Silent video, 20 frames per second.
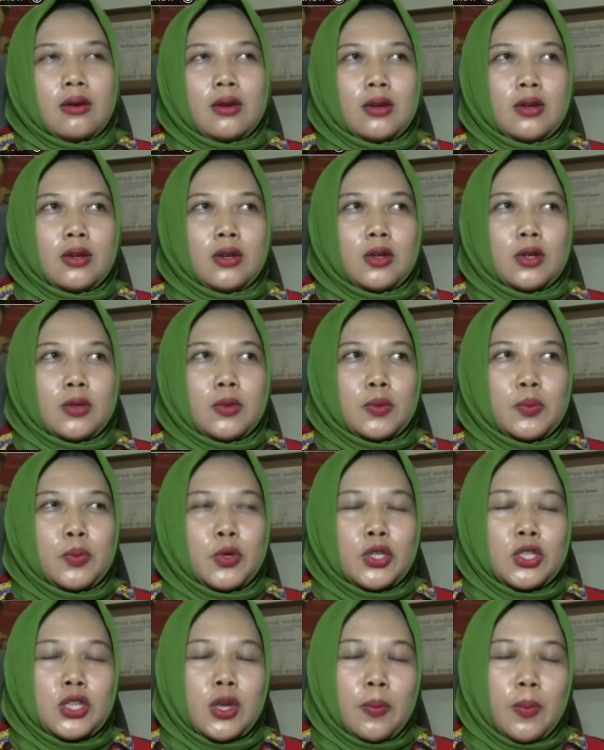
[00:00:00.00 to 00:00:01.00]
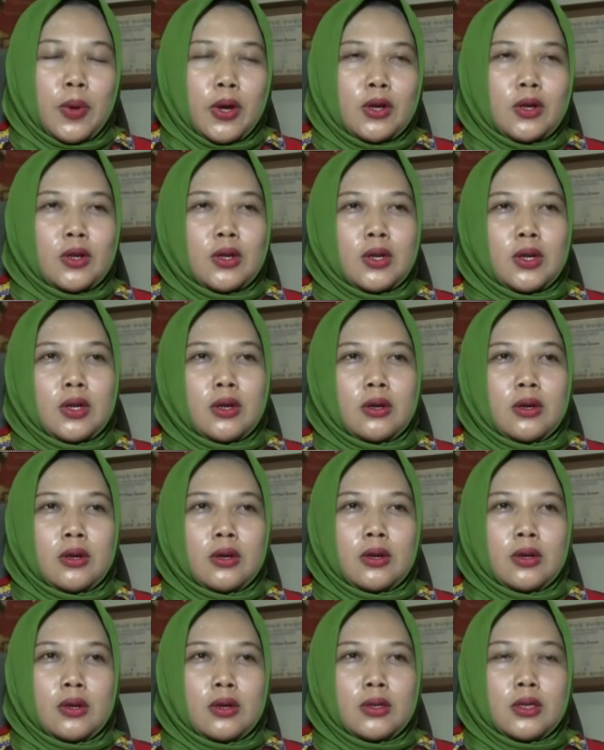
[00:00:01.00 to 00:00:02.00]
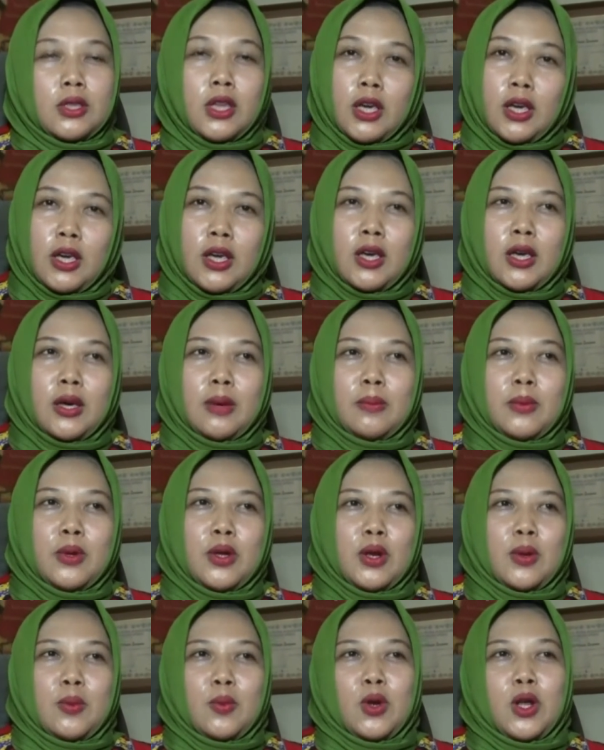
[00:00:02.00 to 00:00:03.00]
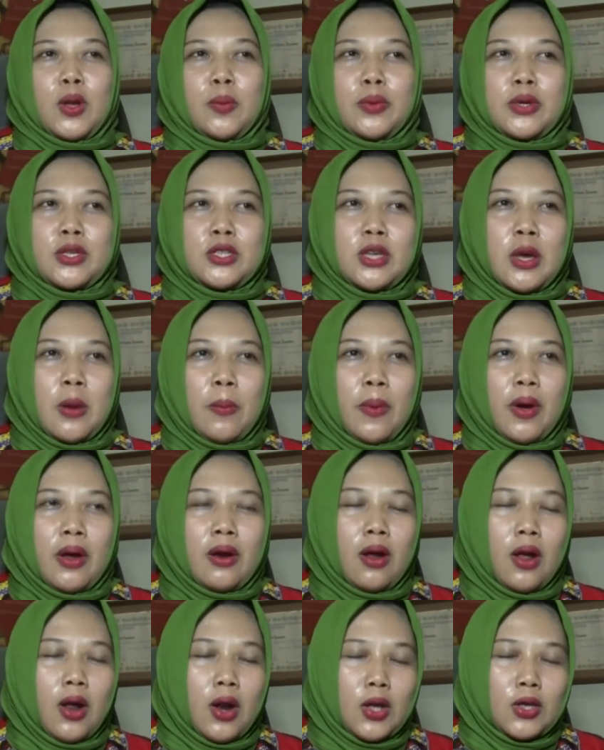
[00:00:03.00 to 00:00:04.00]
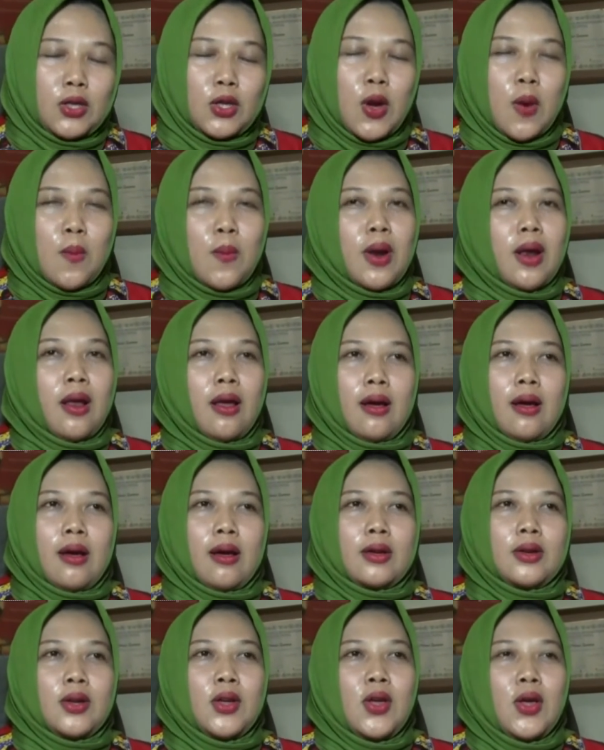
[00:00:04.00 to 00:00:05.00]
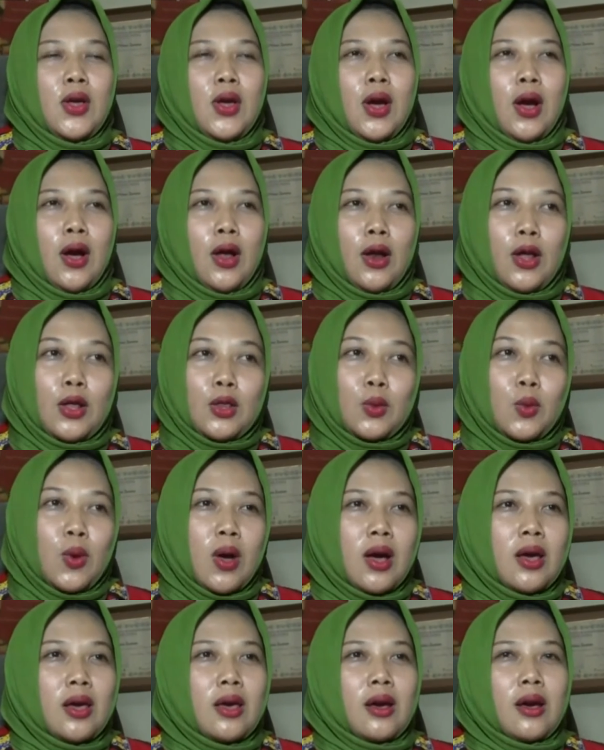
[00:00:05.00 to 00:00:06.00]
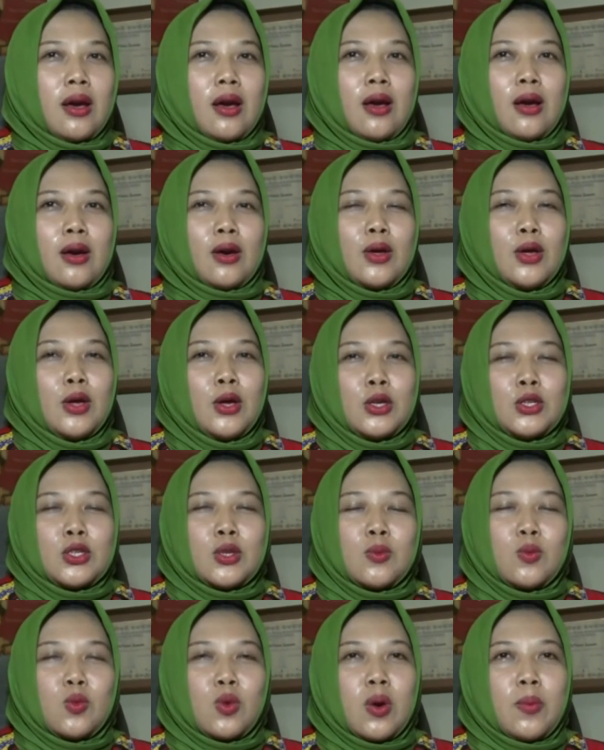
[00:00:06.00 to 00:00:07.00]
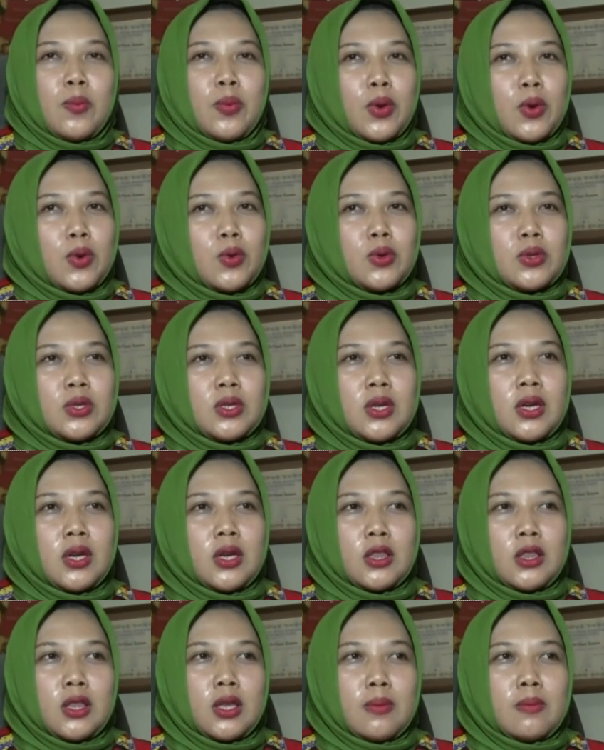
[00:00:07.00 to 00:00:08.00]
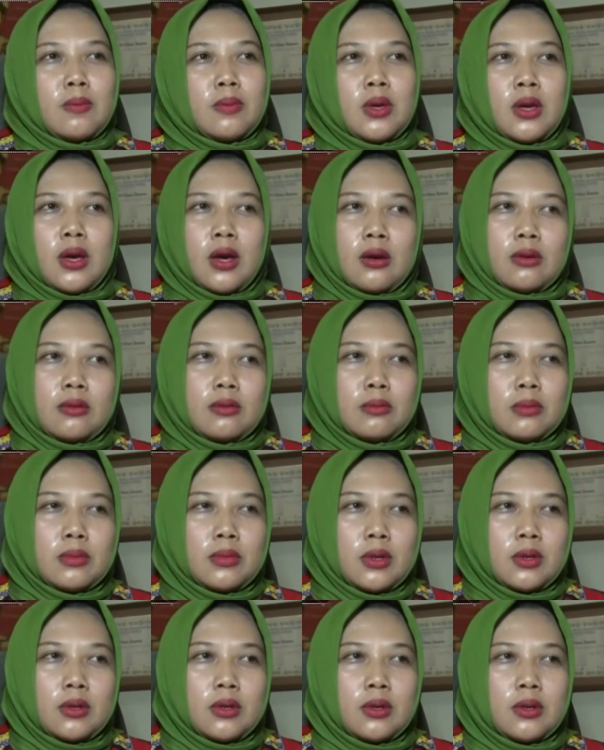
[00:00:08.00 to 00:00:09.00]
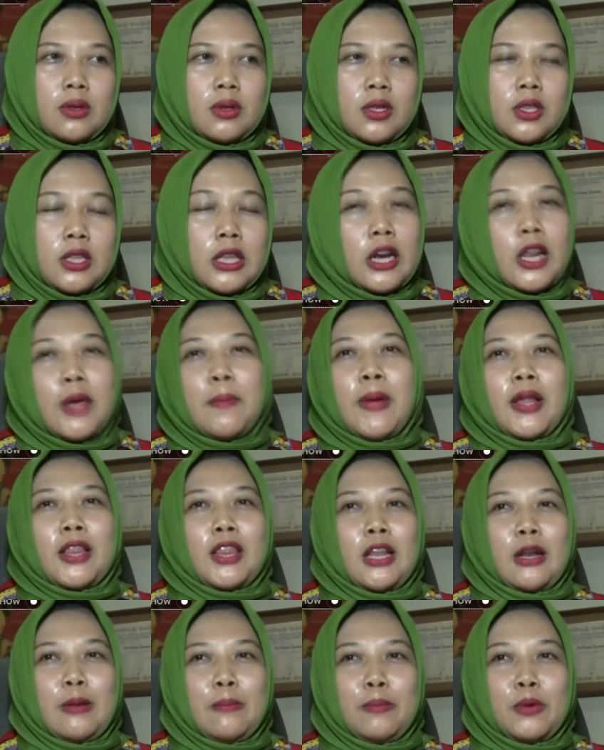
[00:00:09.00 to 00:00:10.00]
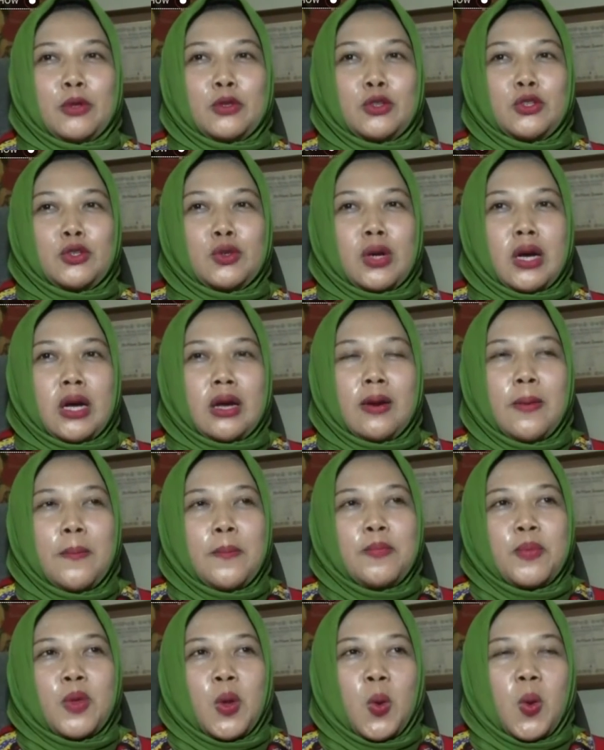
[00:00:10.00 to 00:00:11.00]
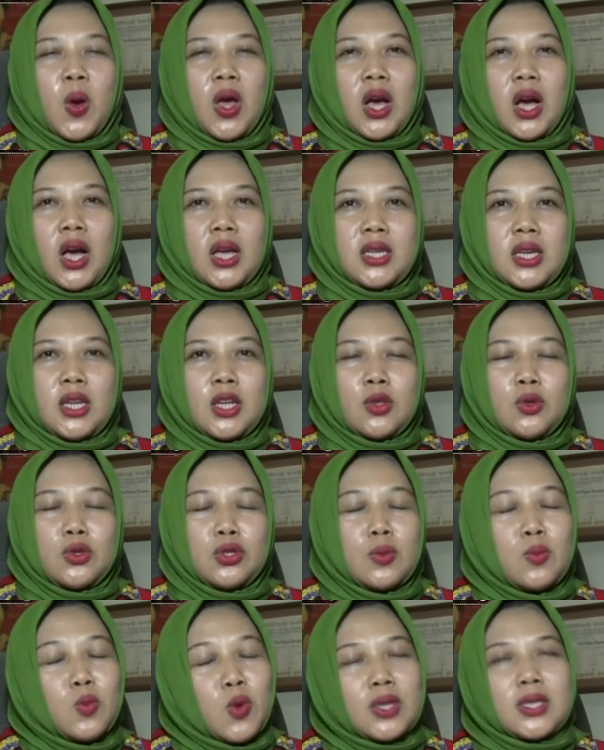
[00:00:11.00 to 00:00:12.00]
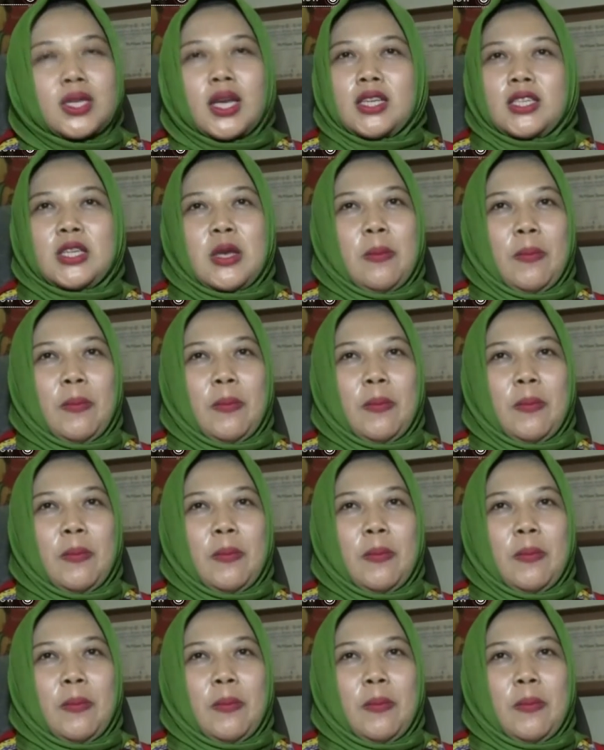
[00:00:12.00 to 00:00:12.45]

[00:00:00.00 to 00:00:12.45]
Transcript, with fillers: uh, persiapan uh, tim dari hmm. mulai persiapan alat gamelan, hmm. alat wayang, semua produksi tim yang uh, terlibat dalam pertunjukan wayang ajen itu semua saya